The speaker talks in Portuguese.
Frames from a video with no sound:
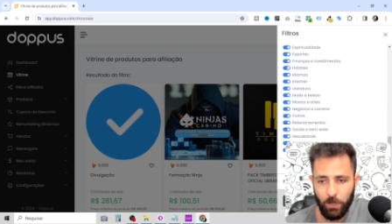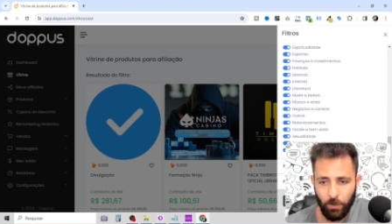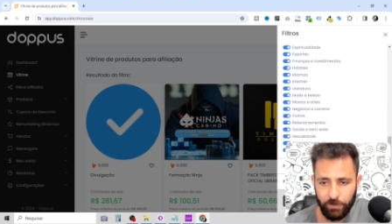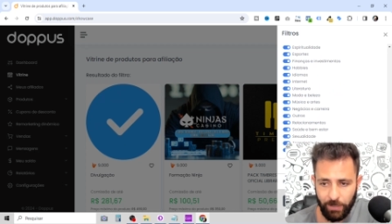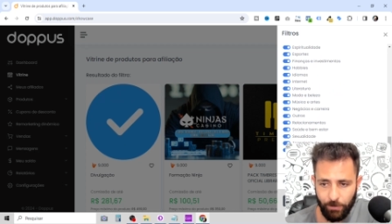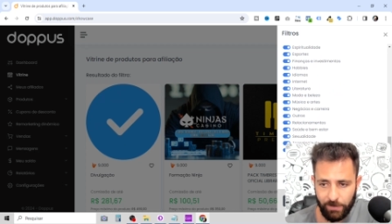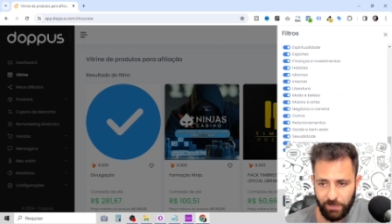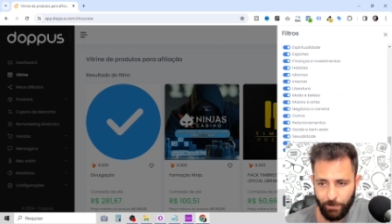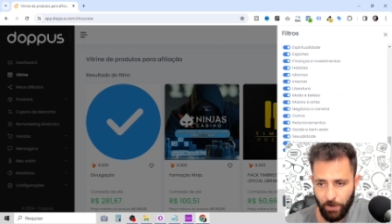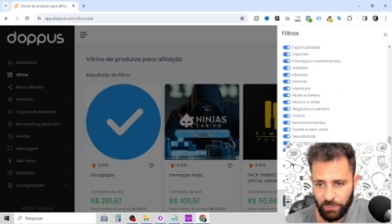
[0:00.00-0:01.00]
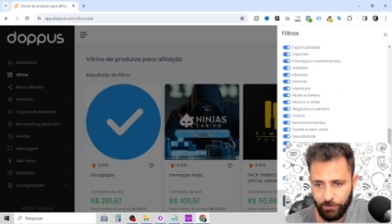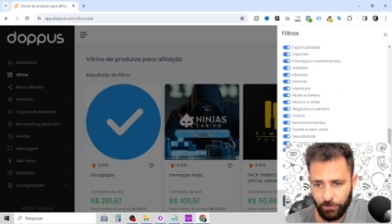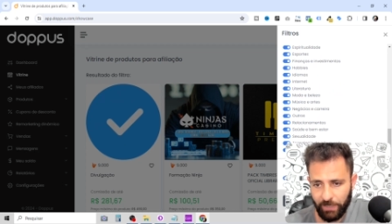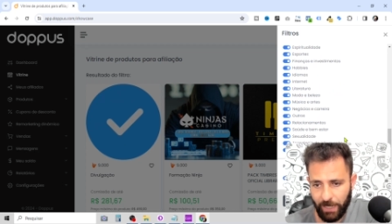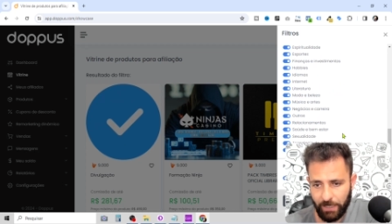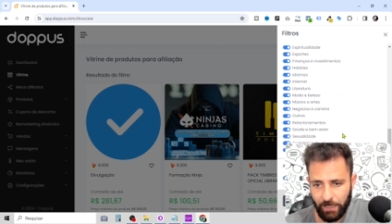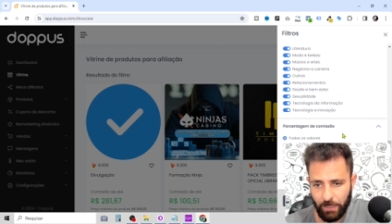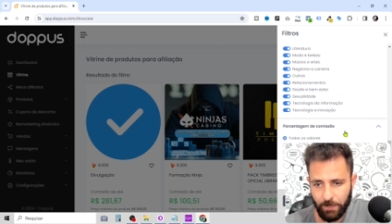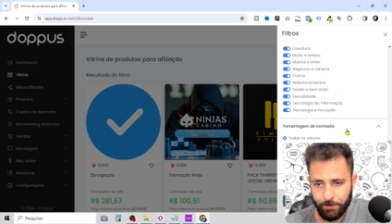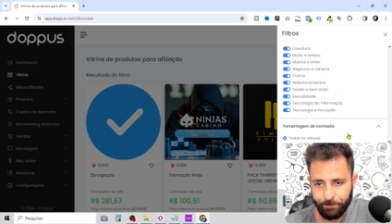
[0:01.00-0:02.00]
Outra coisa que você pode filtrar
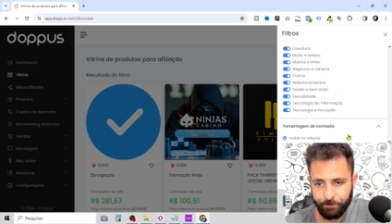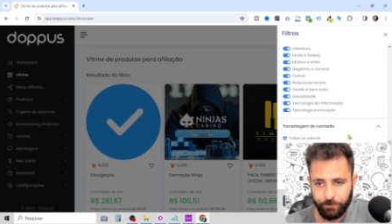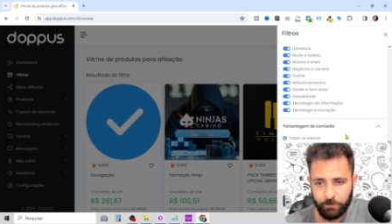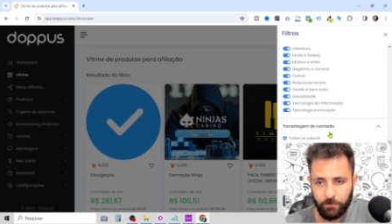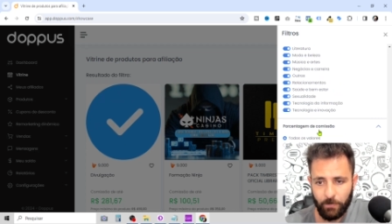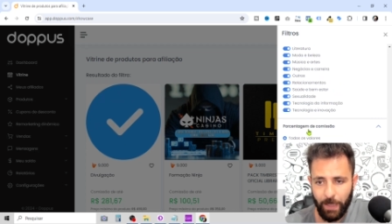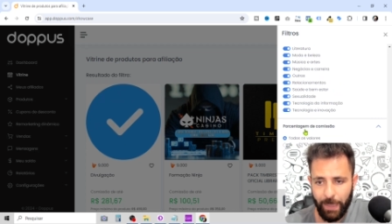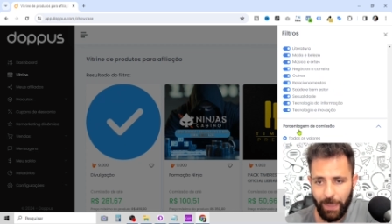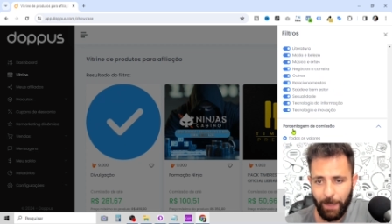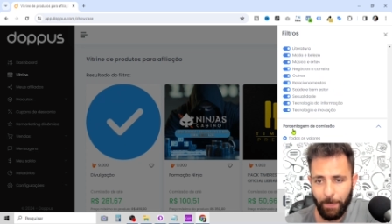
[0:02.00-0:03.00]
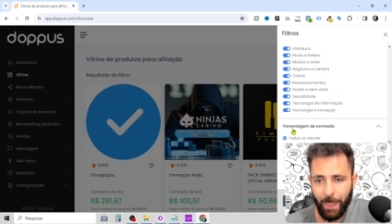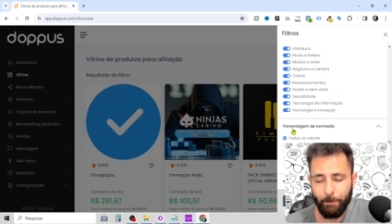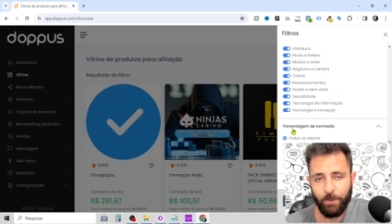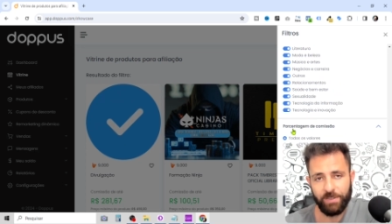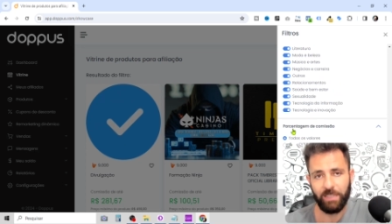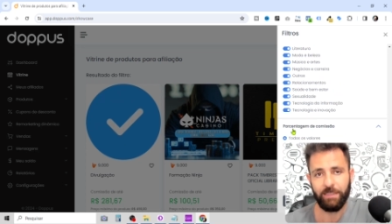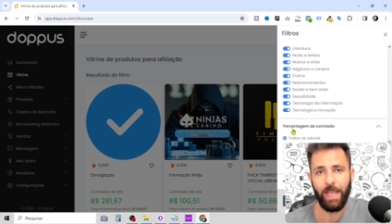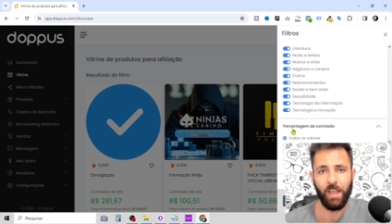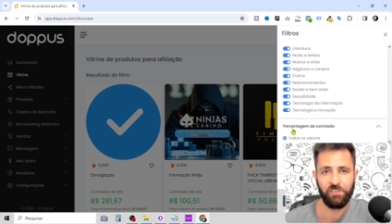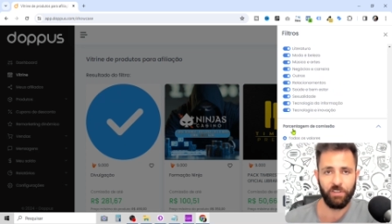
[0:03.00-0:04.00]
aqui é a
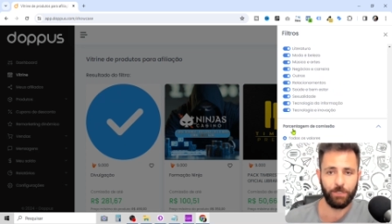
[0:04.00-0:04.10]
porcentagem da